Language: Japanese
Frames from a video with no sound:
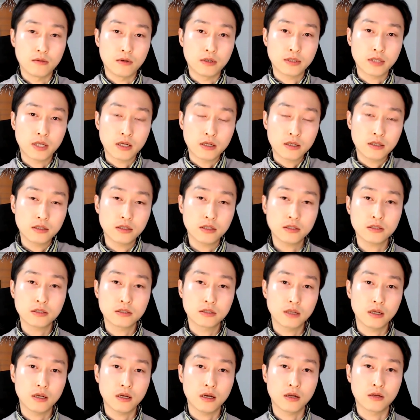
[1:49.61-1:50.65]
最近です
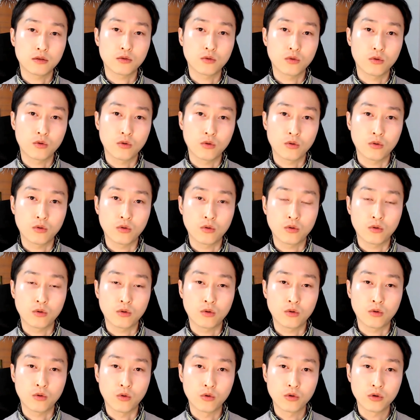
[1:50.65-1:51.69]
ね、あ
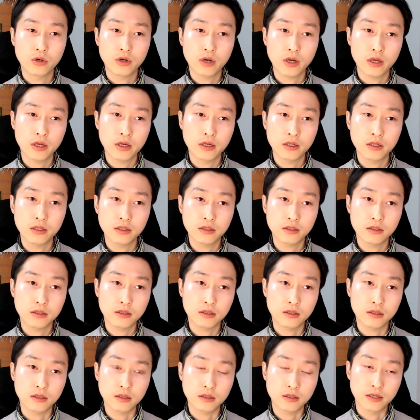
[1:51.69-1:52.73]
のー、
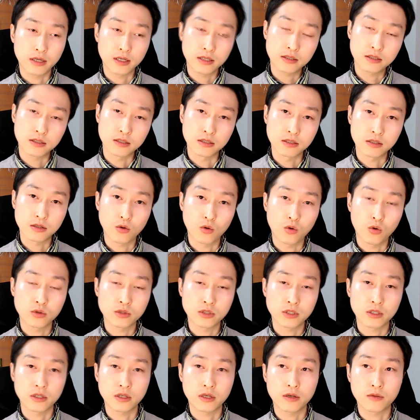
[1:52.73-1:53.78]
オンラインレッスン、講
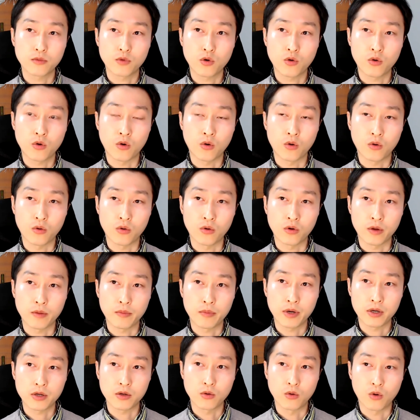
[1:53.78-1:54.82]
座でも、やっ
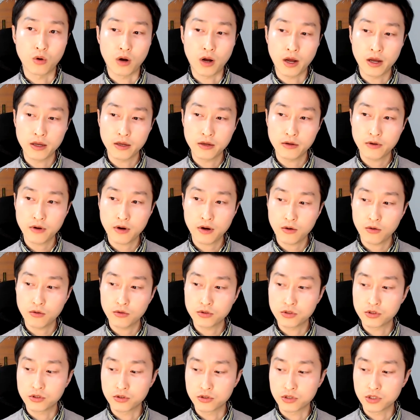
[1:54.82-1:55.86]
ぱりこう会話を
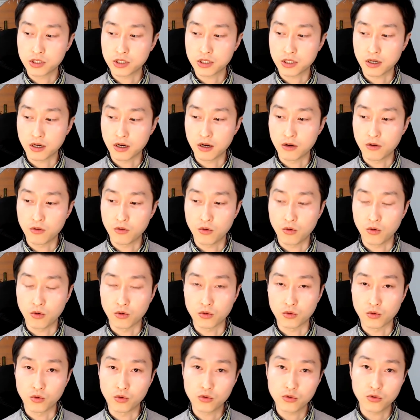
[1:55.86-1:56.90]
する時間
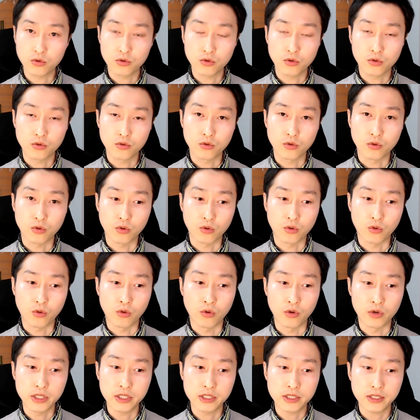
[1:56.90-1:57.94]
をどんどんどんどん
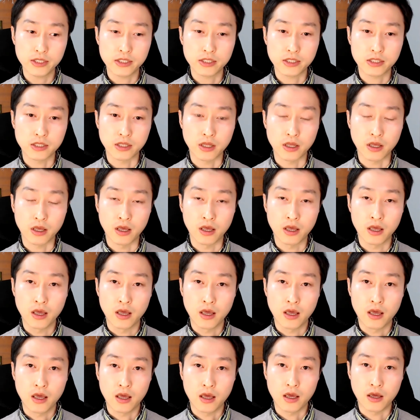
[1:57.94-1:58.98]
こう意識して
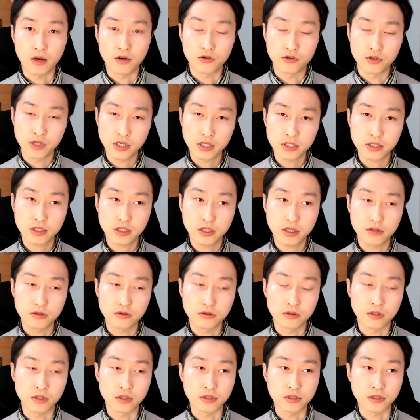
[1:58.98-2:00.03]
増やしてる
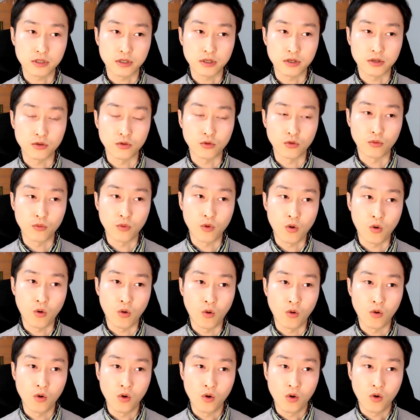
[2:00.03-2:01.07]
んですけれど
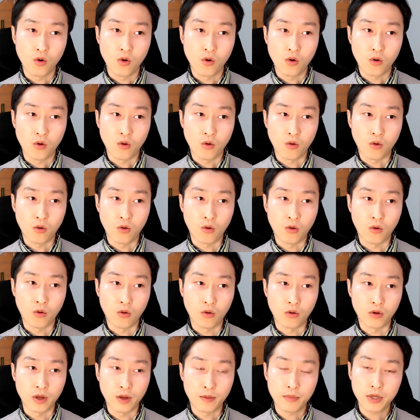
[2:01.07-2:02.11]
も、
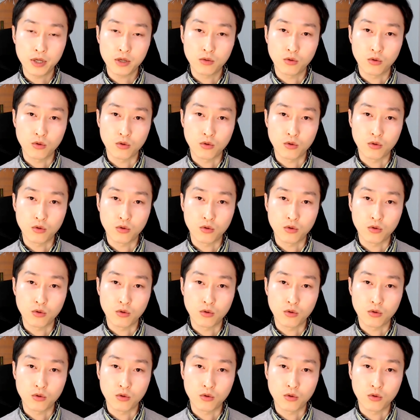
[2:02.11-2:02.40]
やっぱりこ